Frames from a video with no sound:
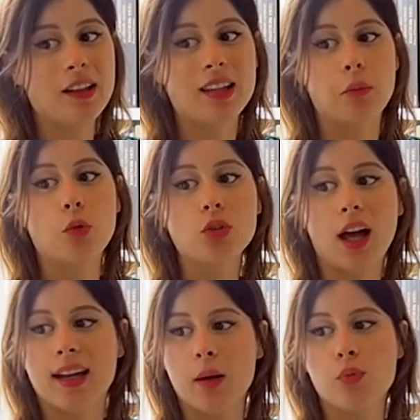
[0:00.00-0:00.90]
eh bien ça
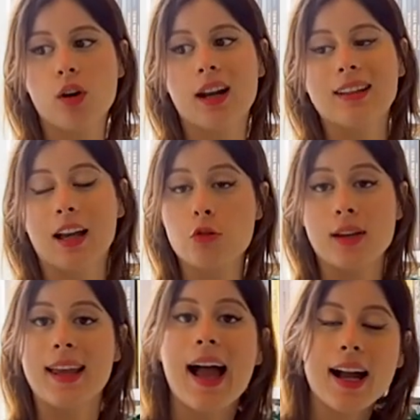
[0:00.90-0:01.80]
montre à quel point la
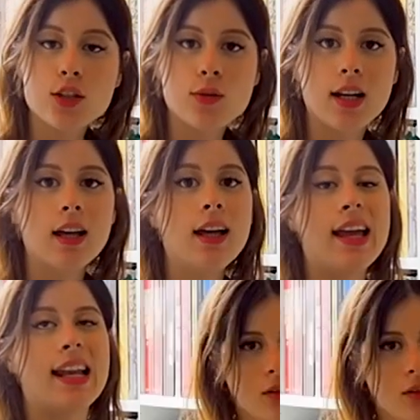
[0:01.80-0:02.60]
littérature est actuelle.